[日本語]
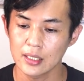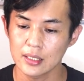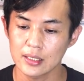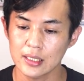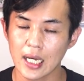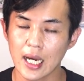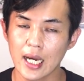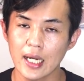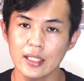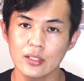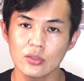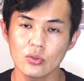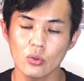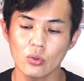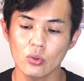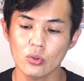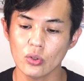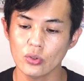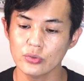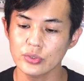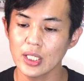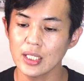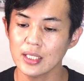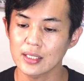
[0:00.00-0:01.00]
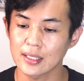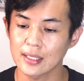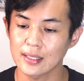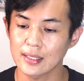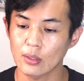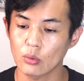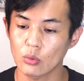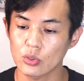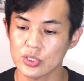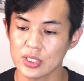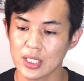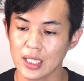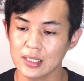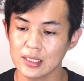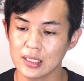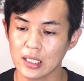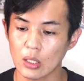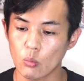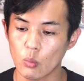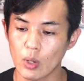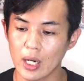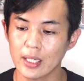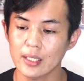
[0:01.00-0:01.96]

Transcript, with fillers: 大統領選に出てほしかったわ